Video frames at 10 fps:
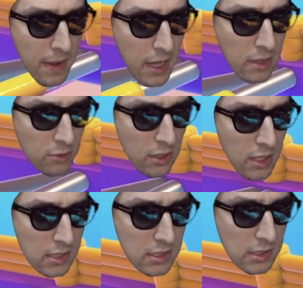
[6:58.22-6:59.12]
い変なことやっ
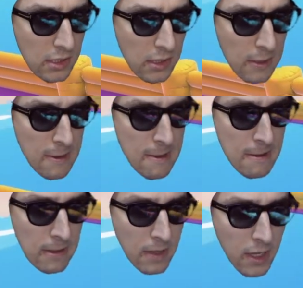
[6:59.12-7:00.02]
てるやついるはい
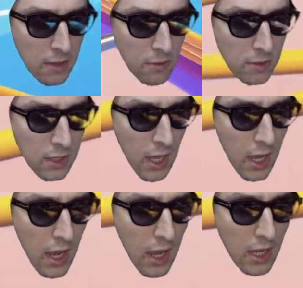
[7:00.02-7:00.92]

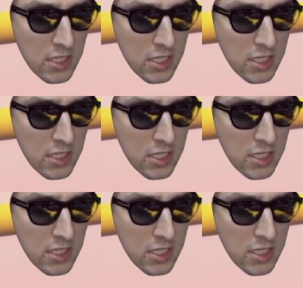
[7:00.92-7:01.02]
オッケー